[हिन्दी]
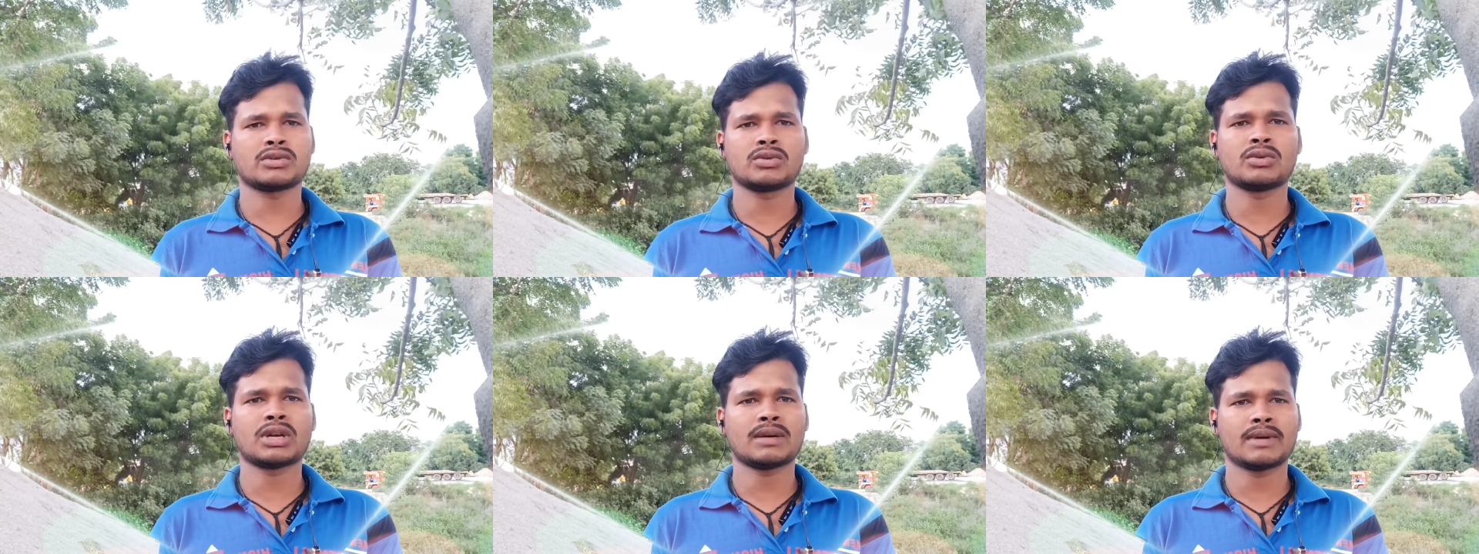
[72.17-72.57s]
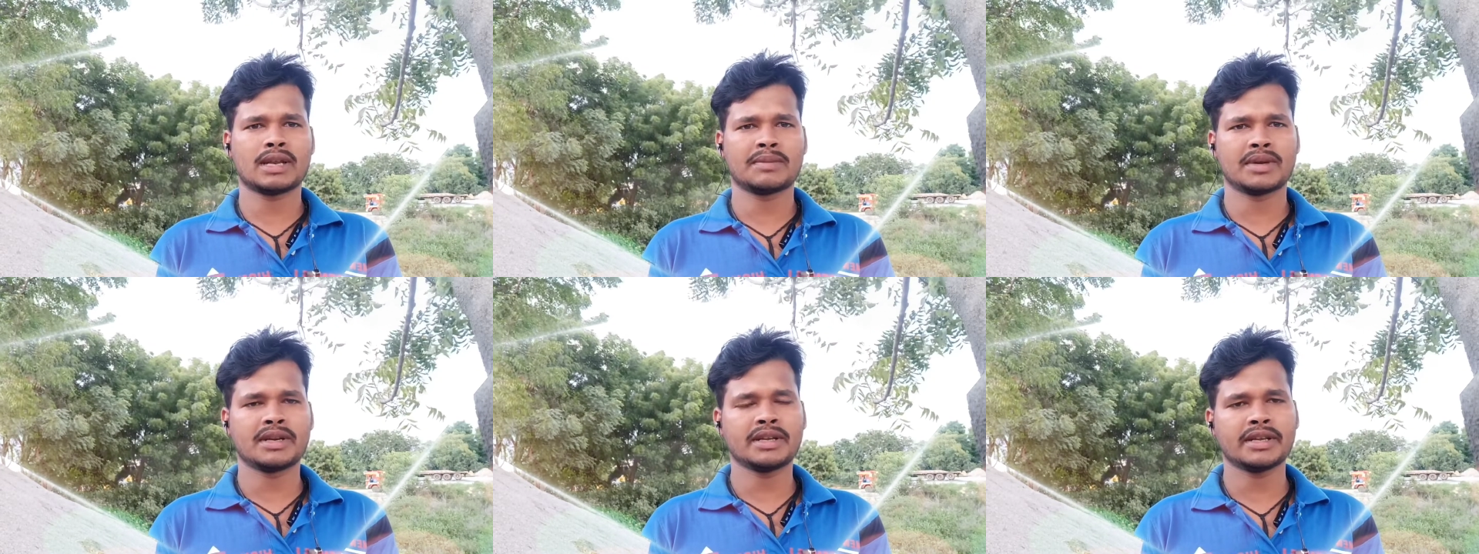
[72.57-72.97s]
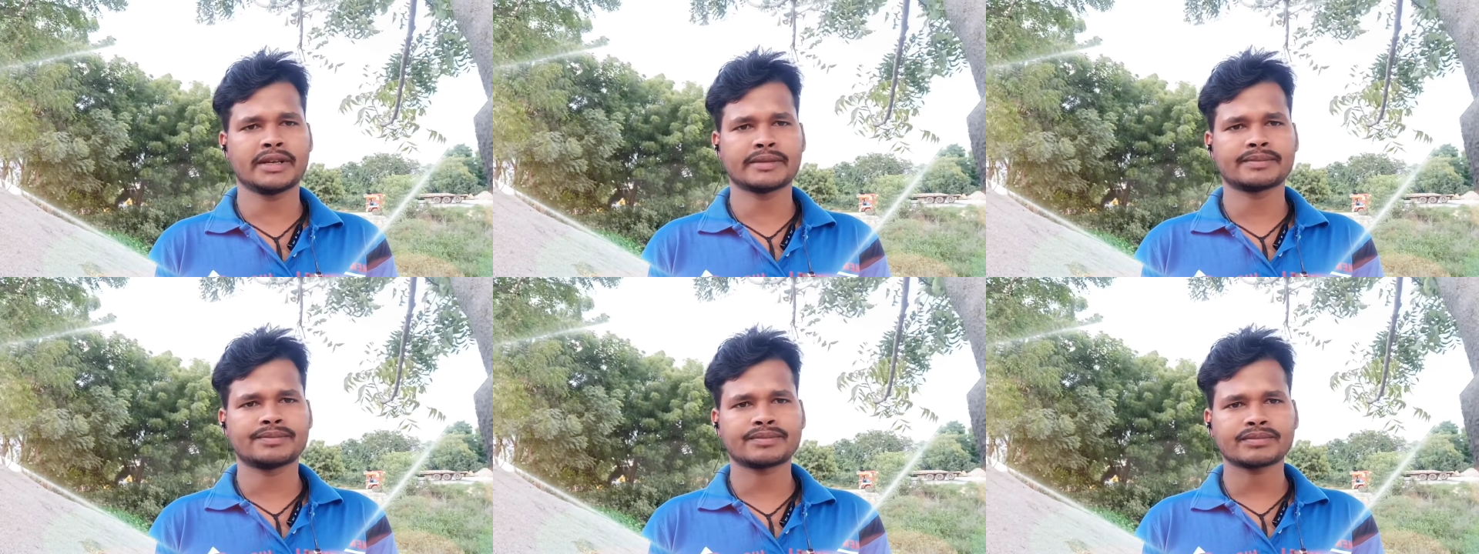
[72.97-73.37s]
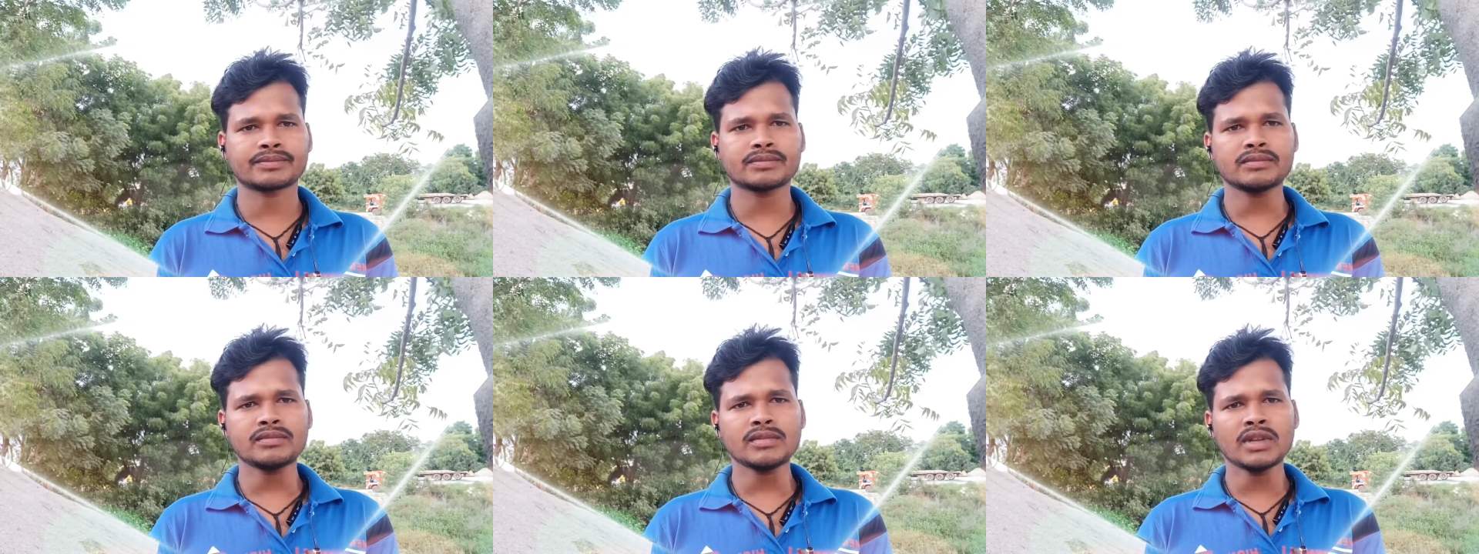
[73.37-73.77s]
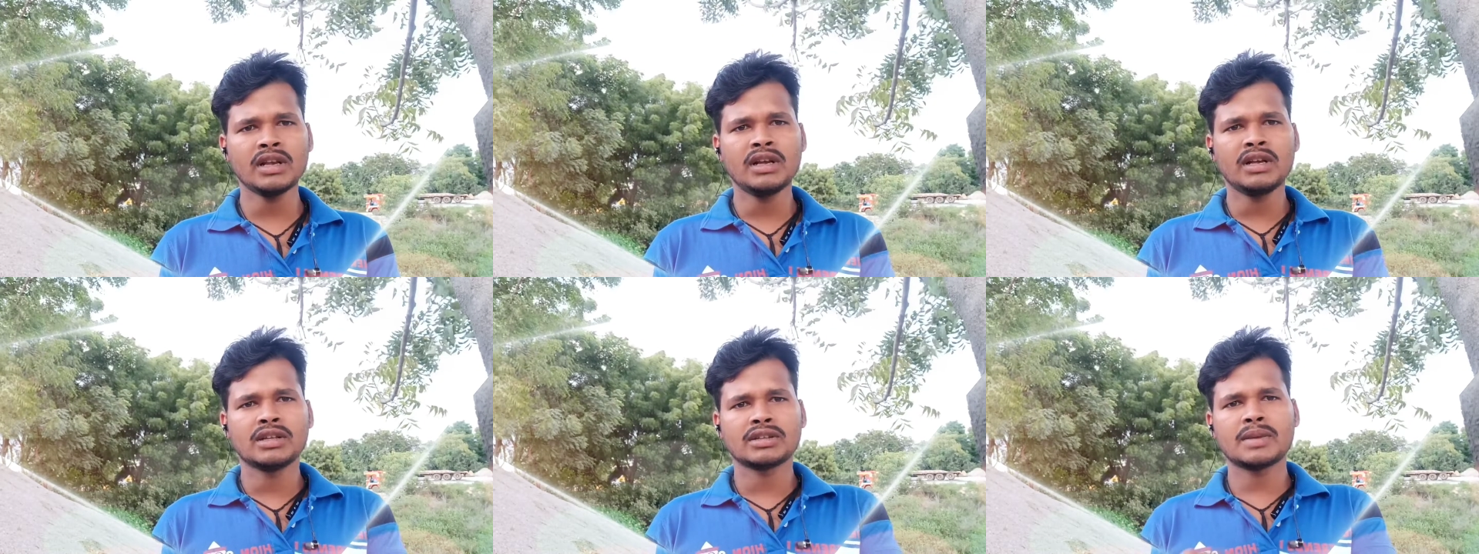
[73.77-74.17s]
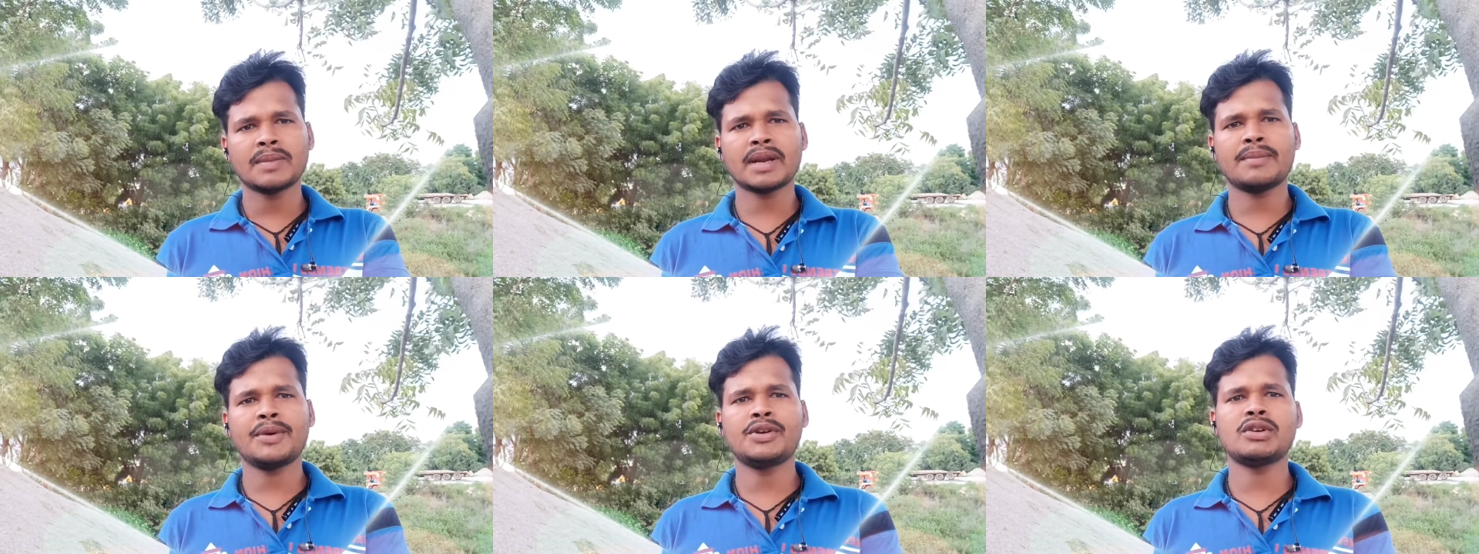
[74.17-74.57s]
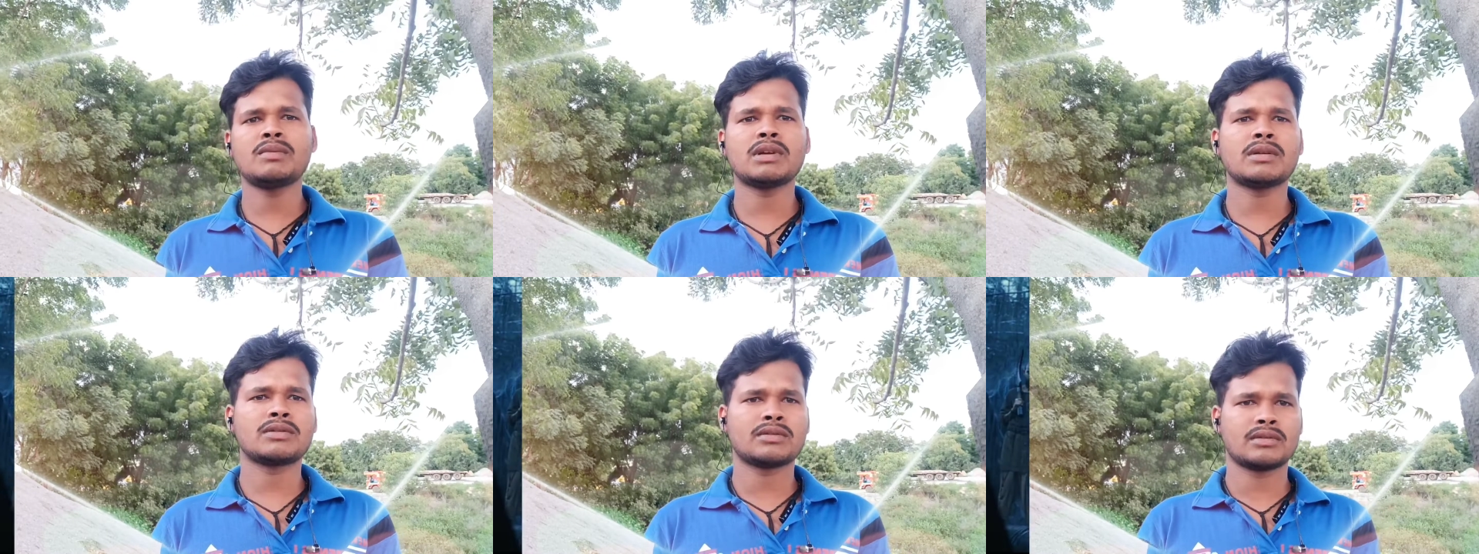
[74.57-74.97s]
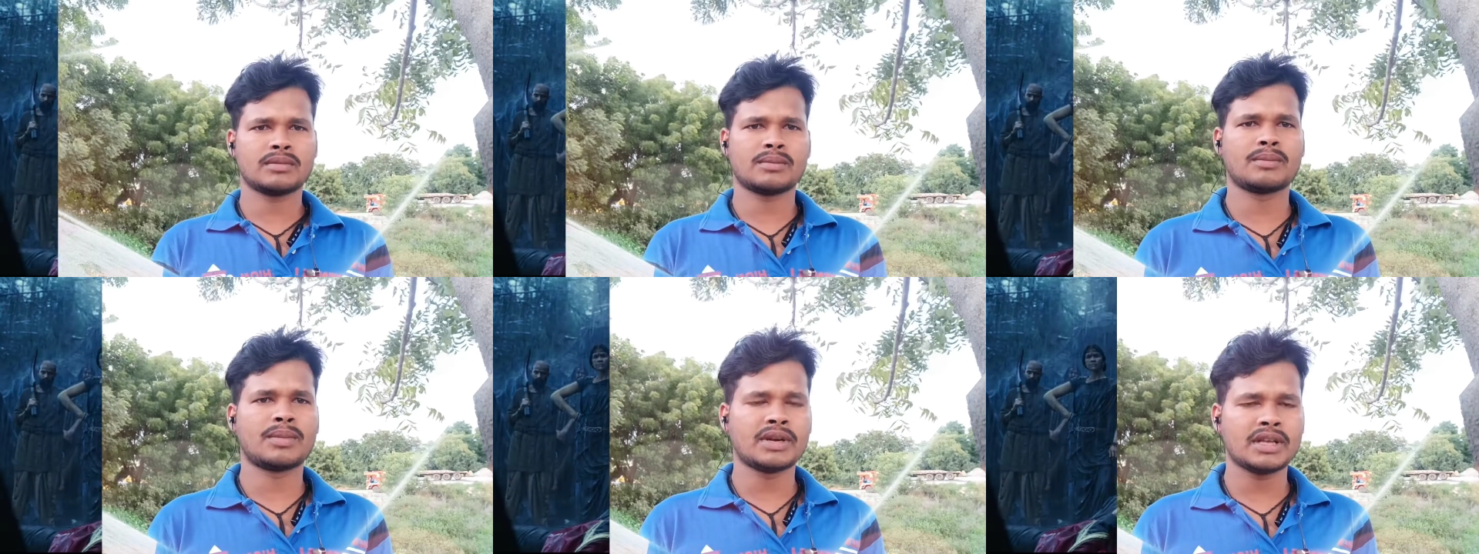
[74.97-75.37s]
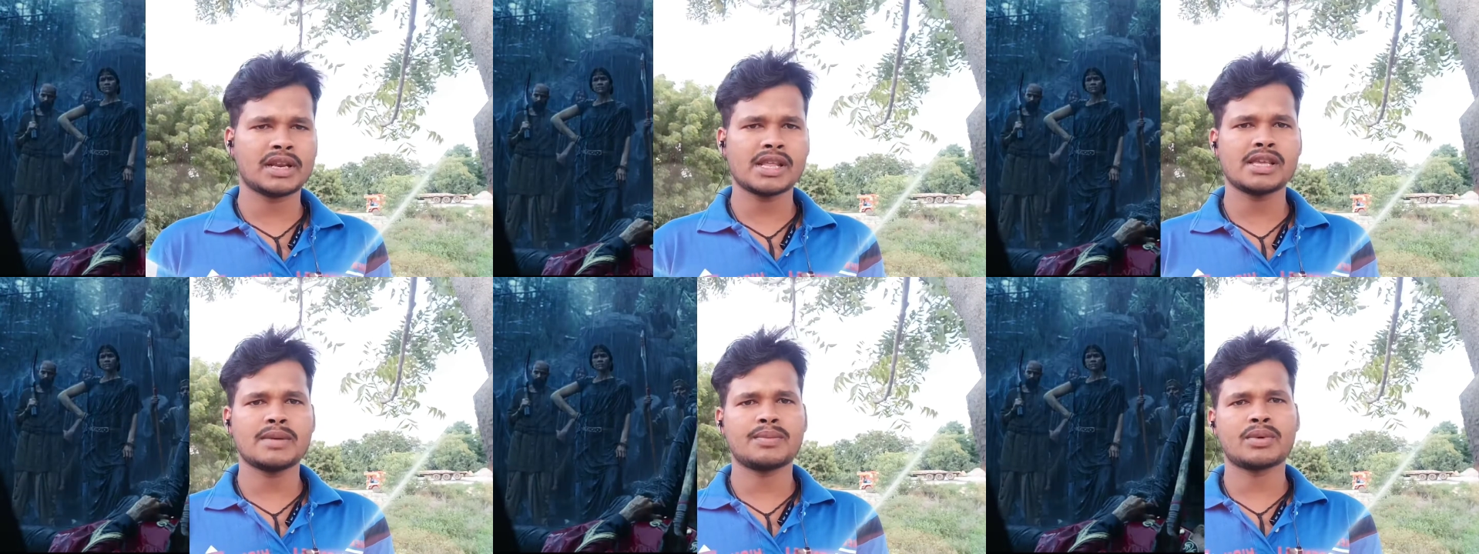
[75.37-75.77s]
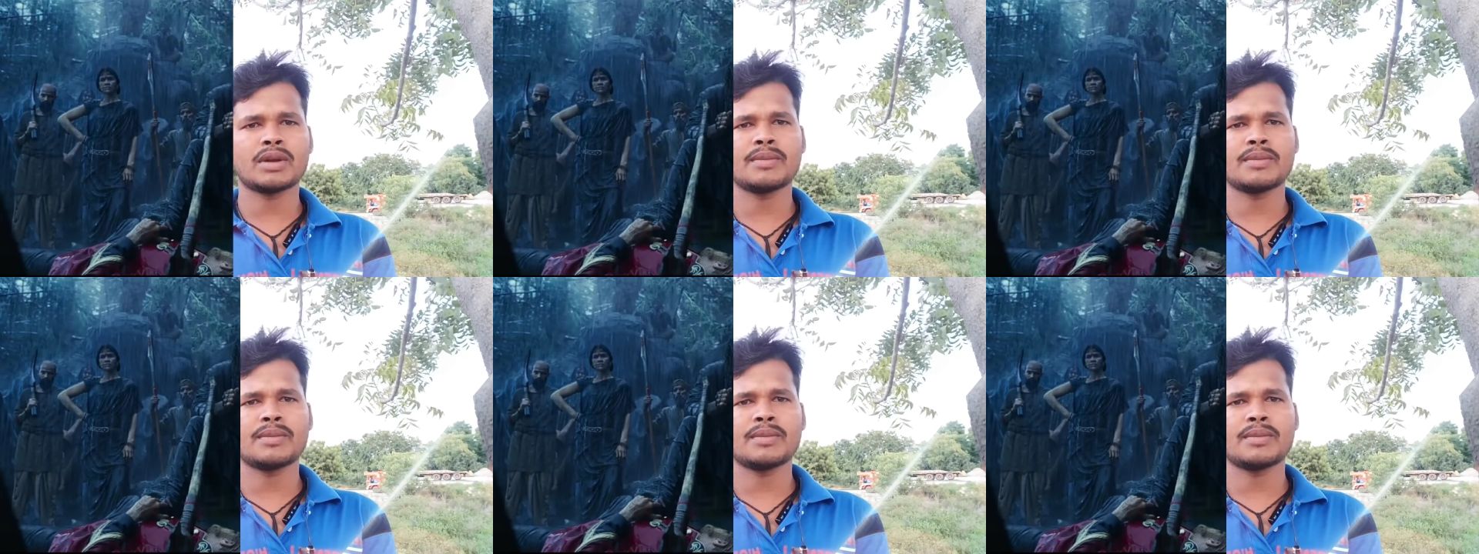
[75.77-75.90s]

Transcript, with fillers: इसका विलेन संजय दत्त और दोस्तों क्या बताओ दोस्तों